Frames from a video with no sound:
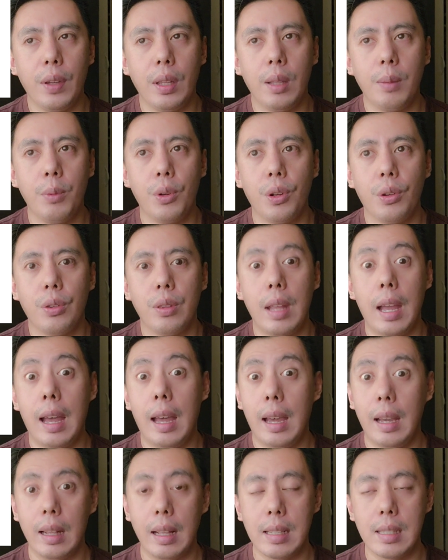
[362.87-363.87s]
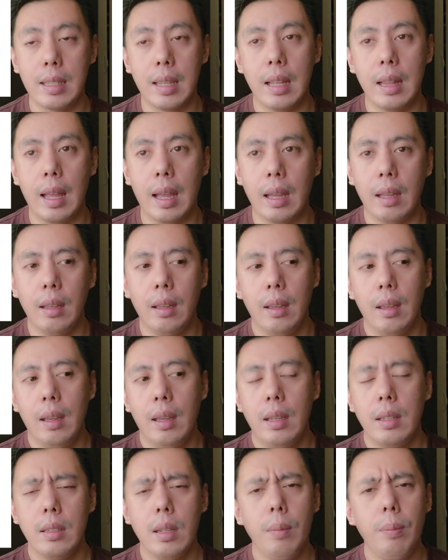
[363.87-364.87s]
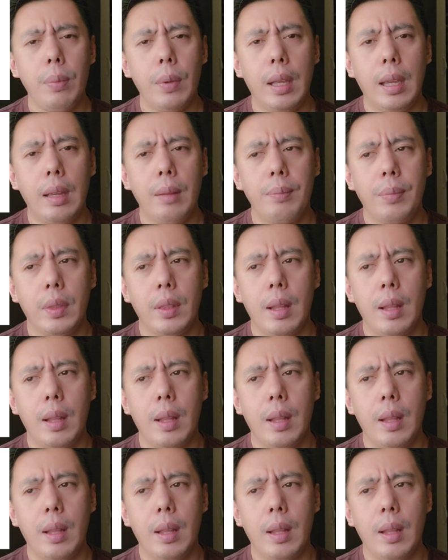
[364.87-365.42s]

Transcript: feeling mo naharas ka na, syempre,